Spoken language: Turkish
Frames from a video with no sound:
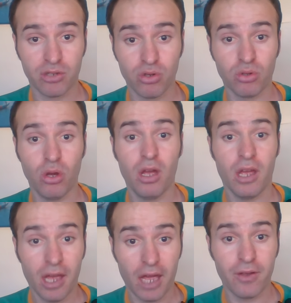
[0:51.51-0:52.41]
Çünkü
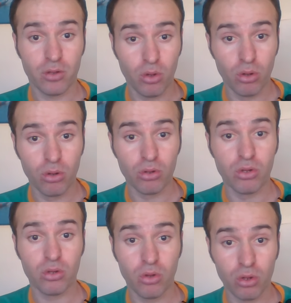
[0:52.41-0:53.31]
evet
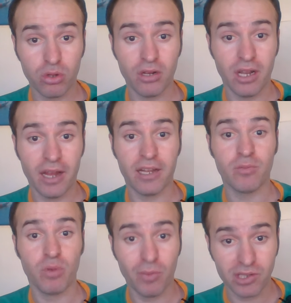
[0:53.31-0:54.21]
öldürdüğü doktor
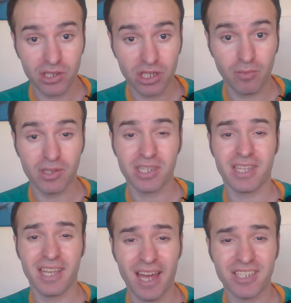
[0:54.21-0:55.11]
Leyla'nın babası çıkması
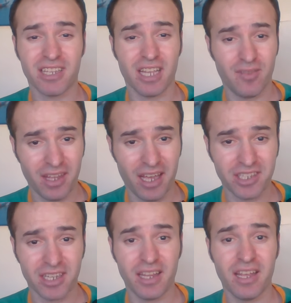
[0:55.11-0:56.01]
gerçekten ve
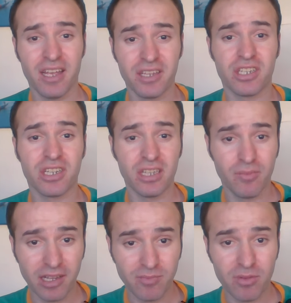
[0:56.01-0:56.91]
gerçekten
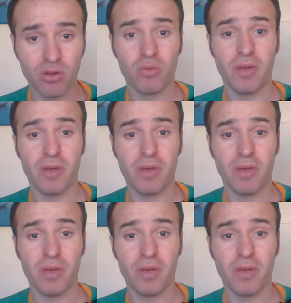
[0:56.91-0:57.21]
çıkılmaz bir yol.